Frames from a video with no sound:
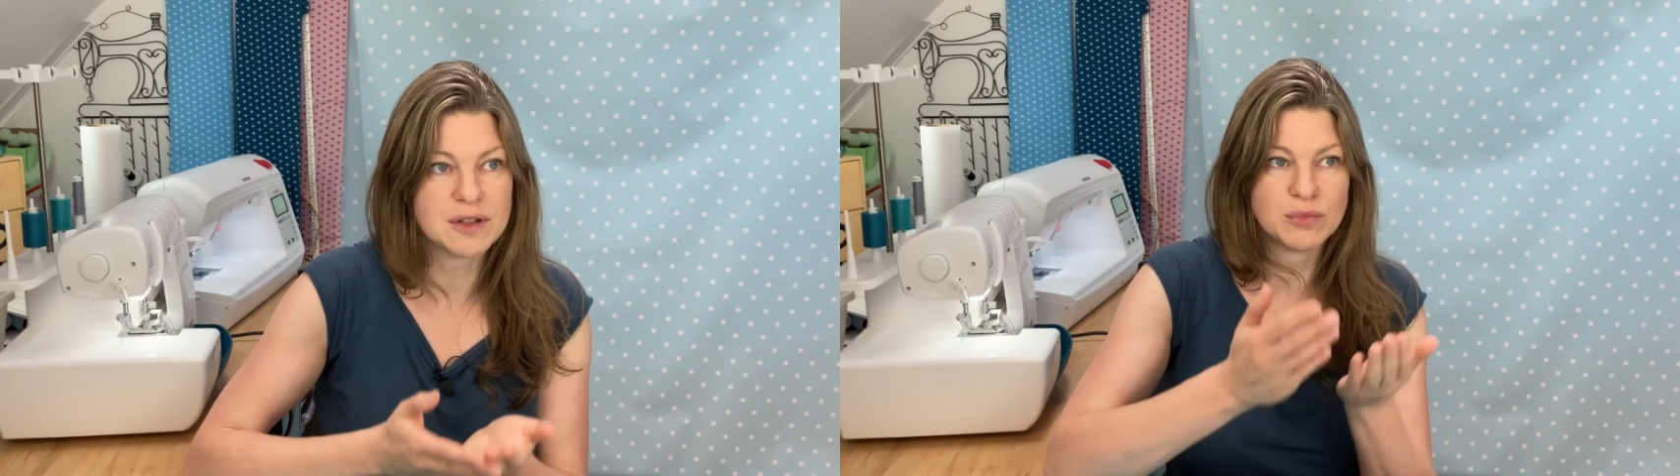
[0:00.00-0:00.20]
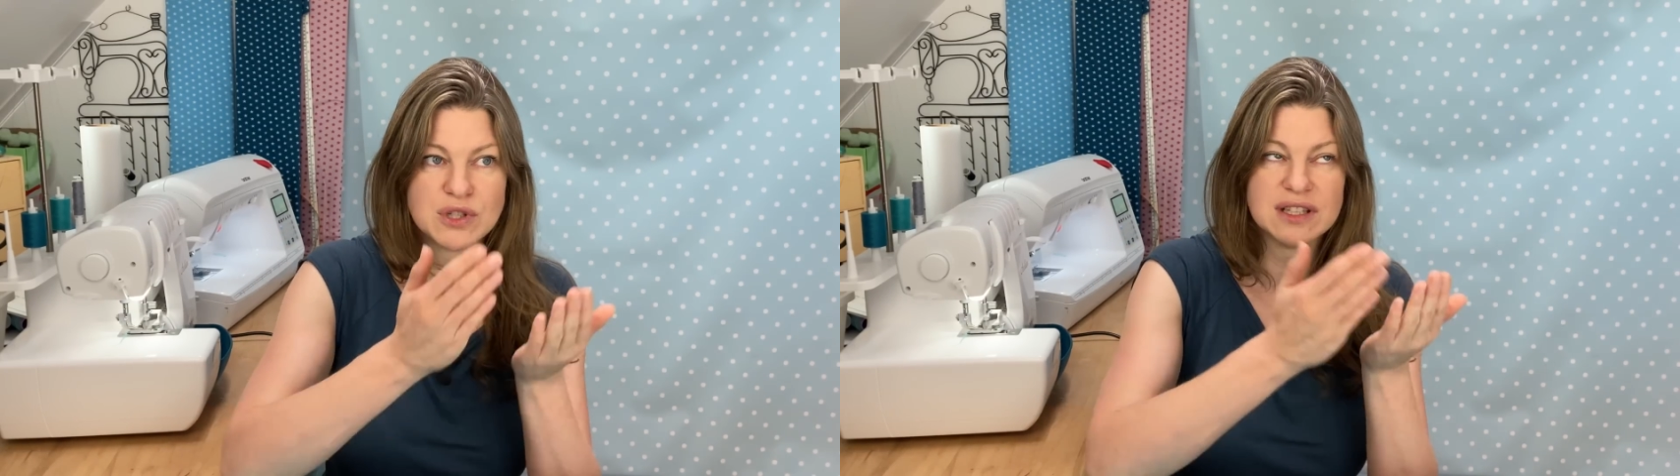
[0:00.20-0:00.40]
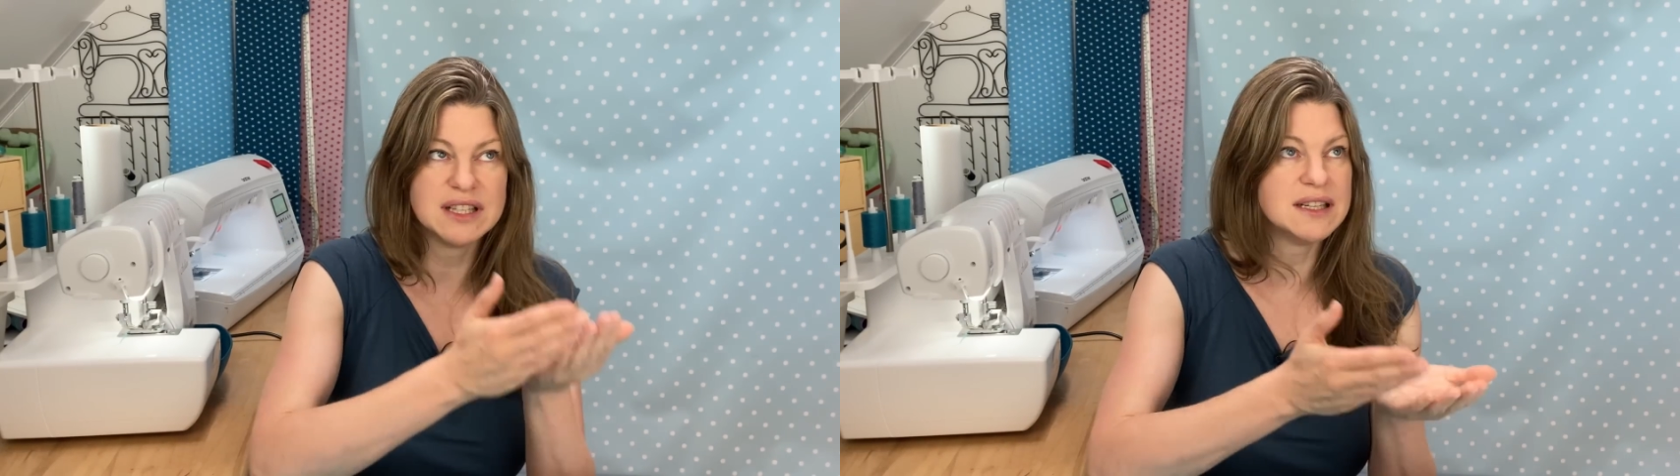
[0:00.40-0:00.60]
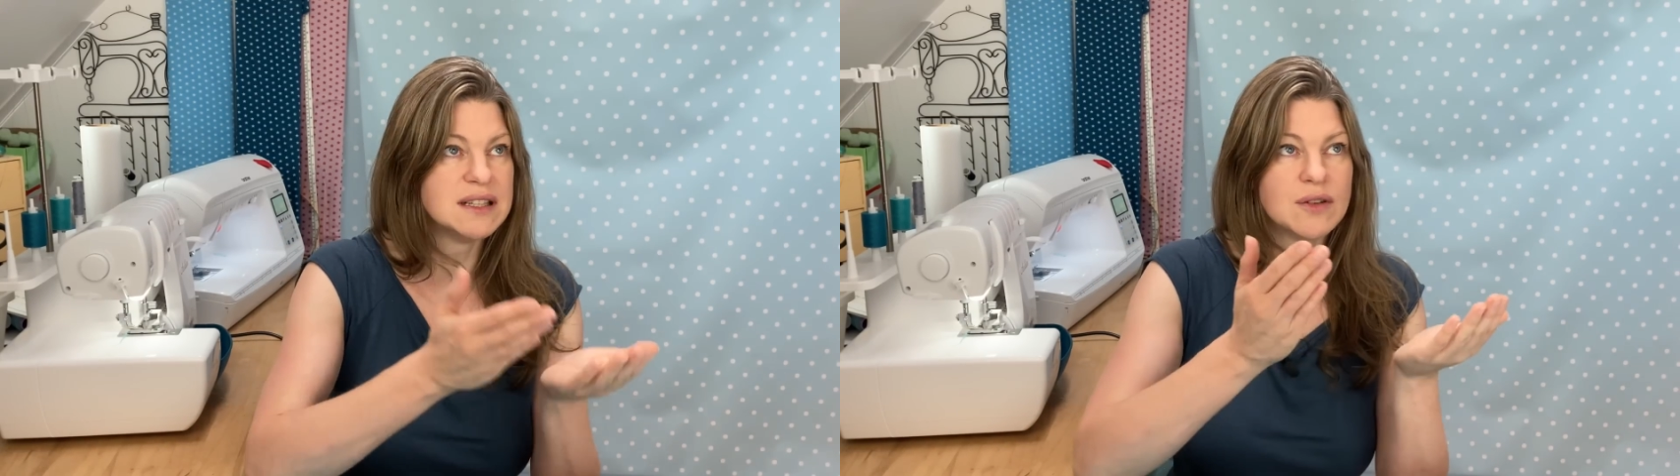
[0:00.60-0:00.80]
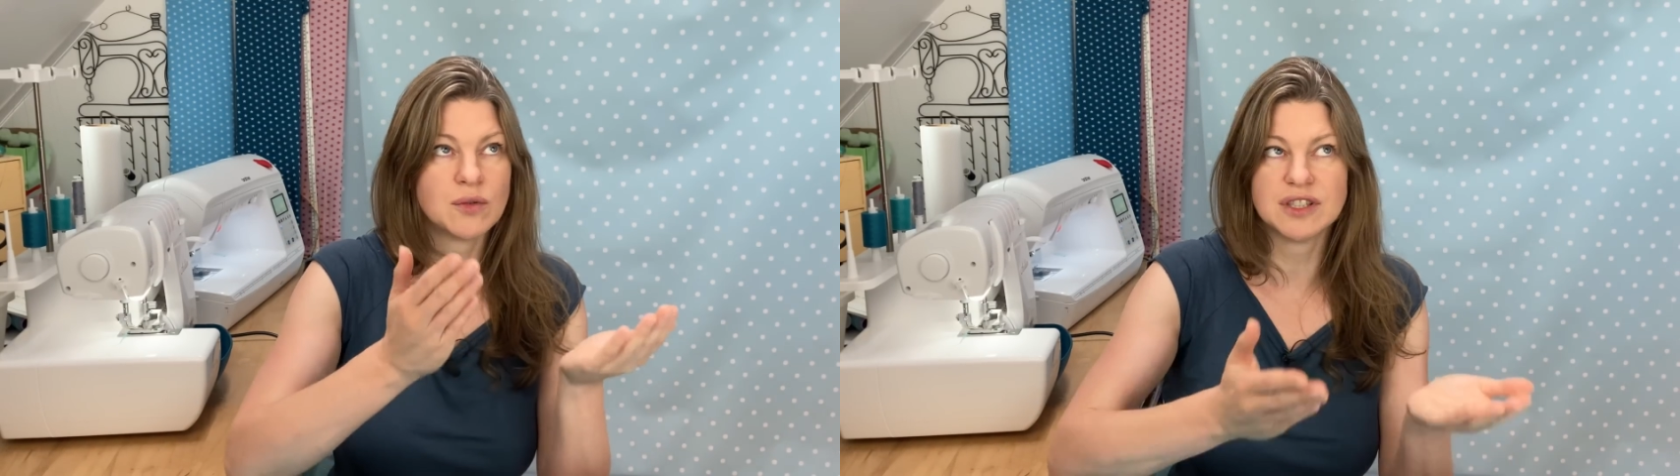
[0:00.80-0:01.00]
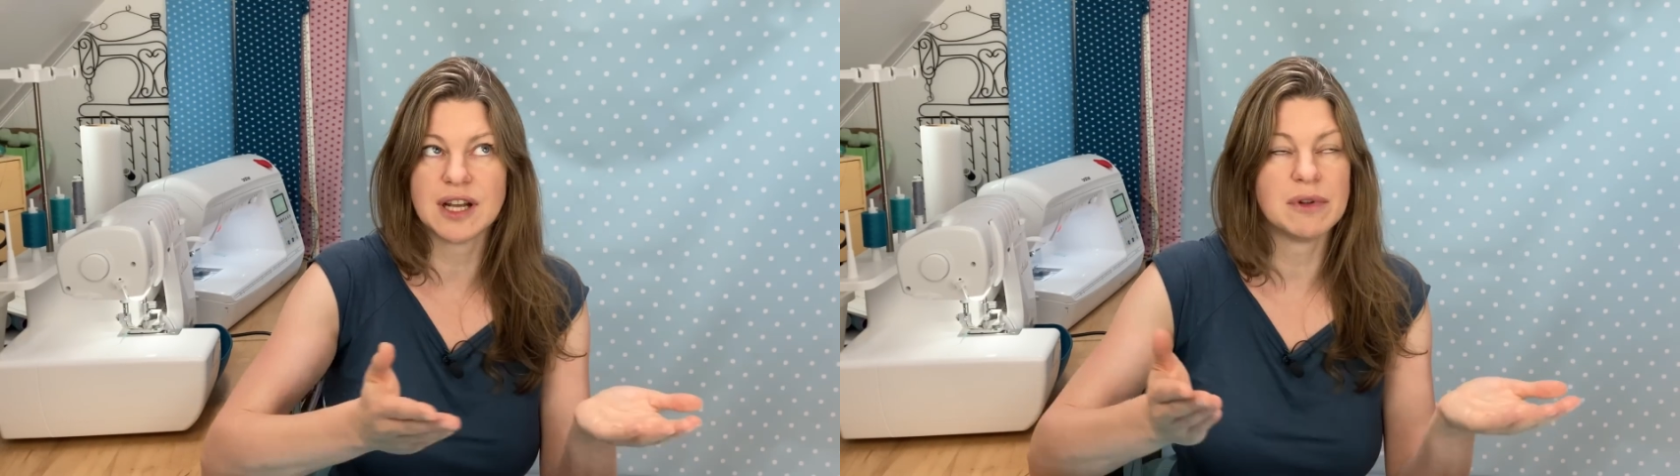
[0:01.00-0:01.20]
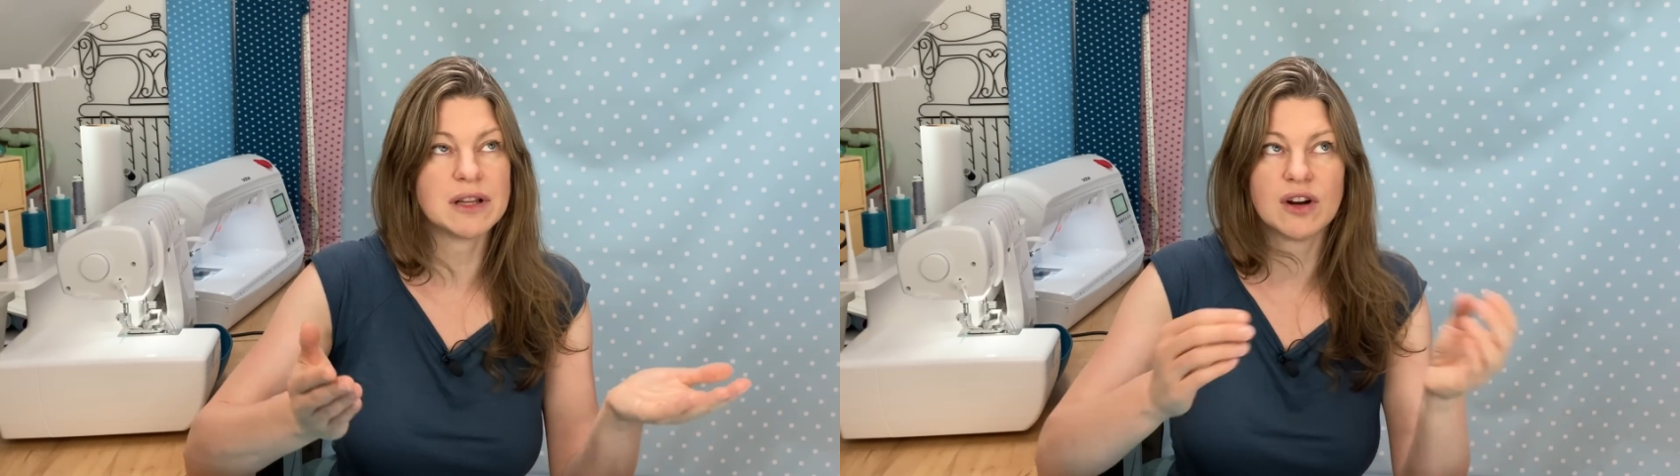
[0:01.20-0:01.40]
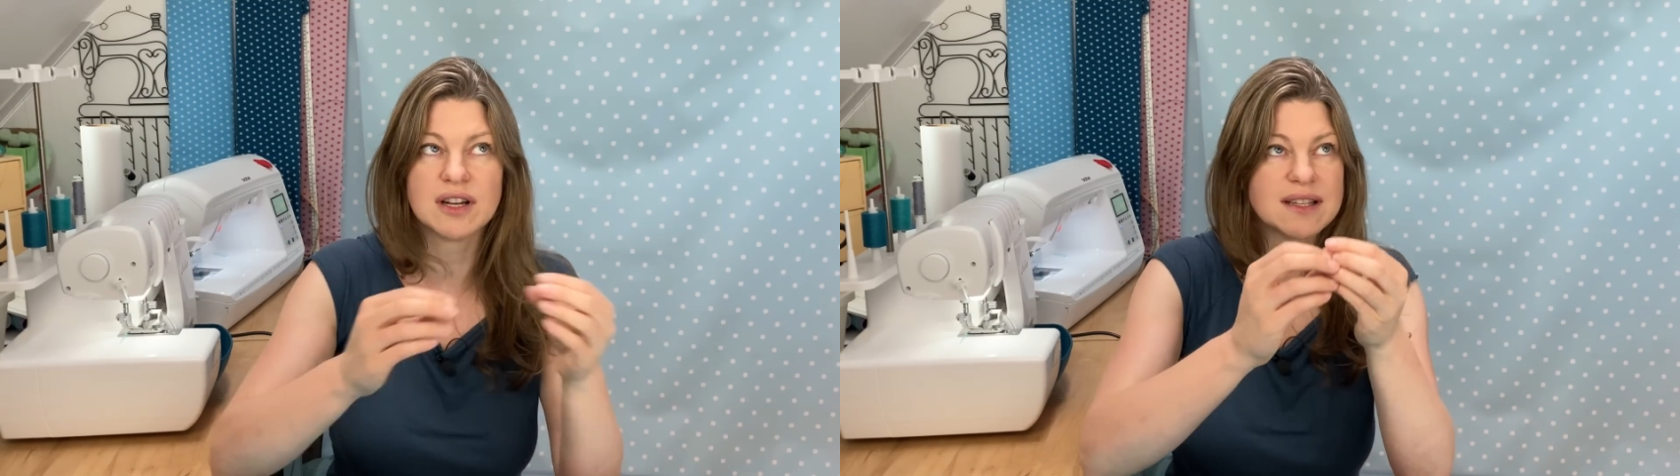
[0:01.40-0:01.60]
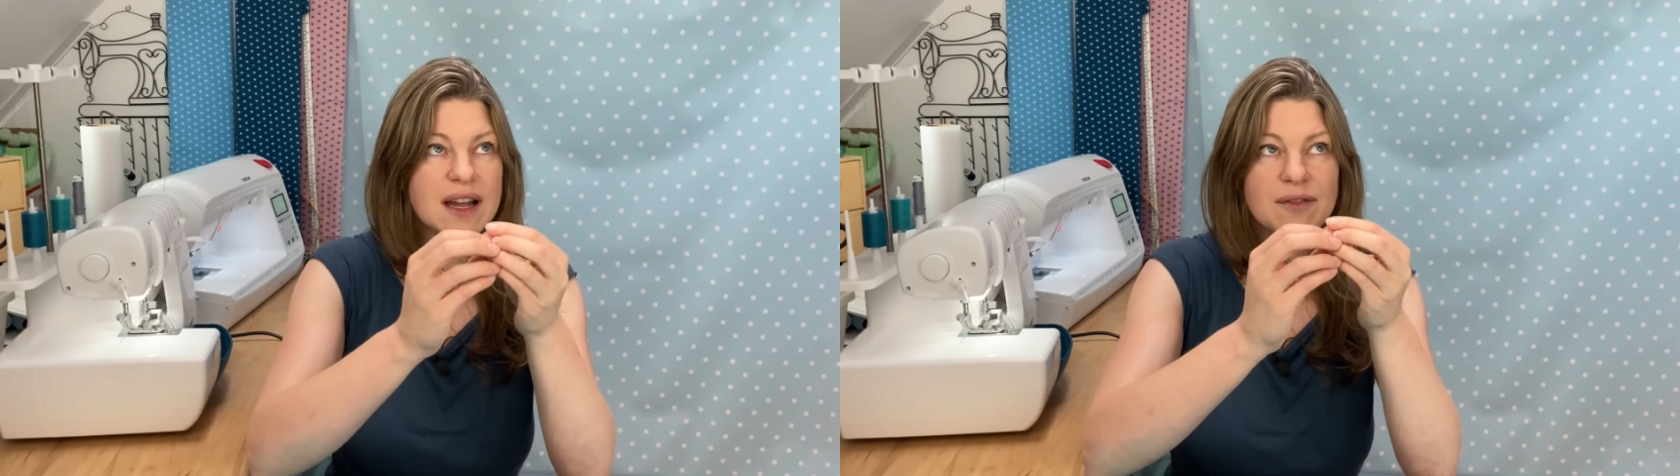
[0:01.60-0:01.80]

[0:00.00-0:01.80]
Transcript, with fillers: Musselin und Double Gauze